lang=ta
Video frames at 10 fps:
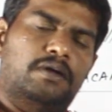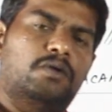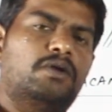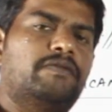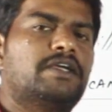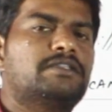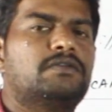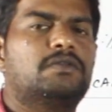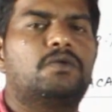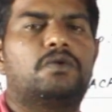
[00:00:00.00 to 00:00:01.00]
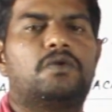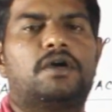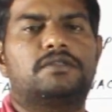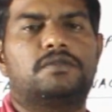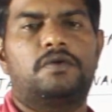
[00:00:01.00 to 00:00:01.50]
நோட்டிஃபிகேஷன் வந்து
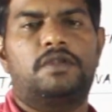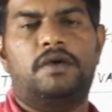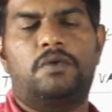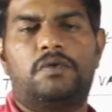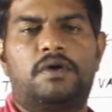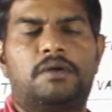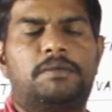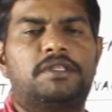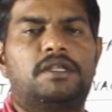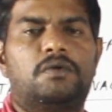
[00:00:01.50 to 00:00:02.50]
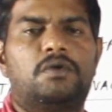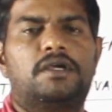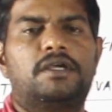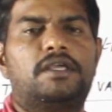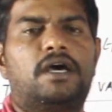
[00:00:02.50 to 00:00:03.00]
ஓட்டுவாங்க ஸோ என்ன ஓட்டுவாங்கன்னு பார்த்தீங்கன்னா உங்களுக்கு